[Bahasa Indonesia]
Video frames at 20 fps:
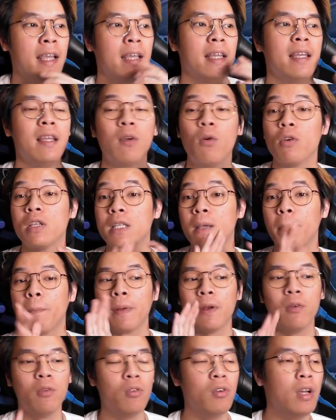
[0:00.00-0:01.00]
ini gue simpen
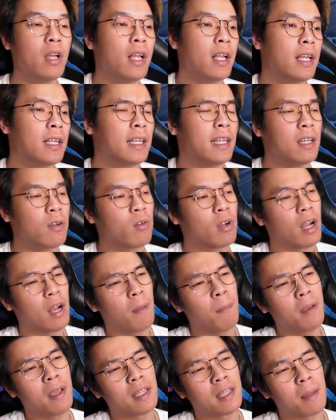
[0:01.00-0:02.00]
dulu jadi kurang
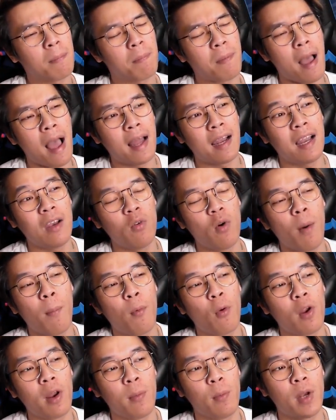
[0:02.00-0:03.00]
lebih kita ada
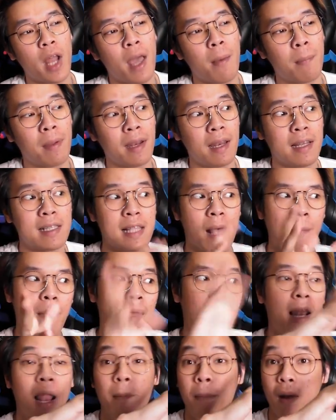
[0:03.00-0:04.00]
20.000 diamond sama
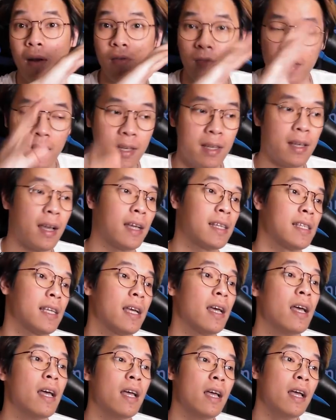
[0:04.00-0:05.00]
yang 8 free ini guys ya
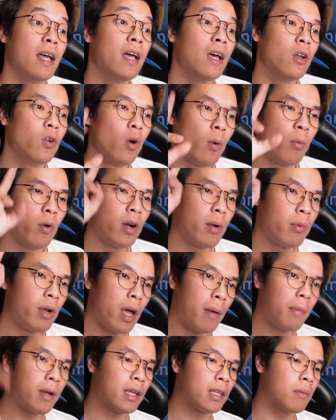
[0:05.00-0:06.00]
20.000
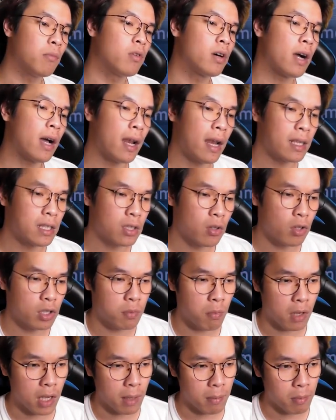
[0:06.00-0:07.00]
diamond kita buka let's go
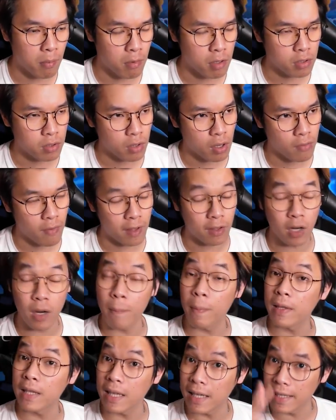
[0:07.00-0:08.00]
semoga dapat Moskov atau
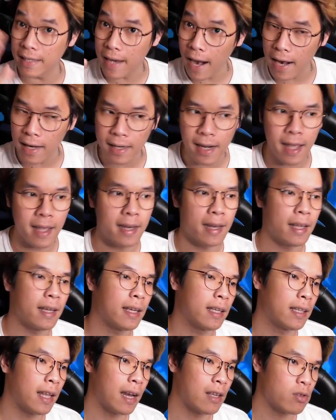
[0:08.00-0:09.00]
dapat yang dark lain ya
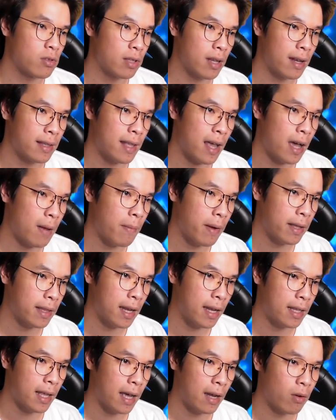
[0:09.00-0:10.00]
kita langsung tanda tangan pakai
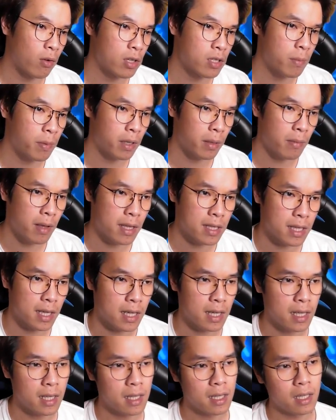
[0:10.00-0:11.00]
tanda tangan gue seperti biasa
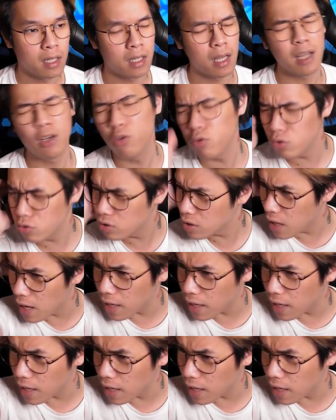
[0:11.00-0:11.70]
aduh gak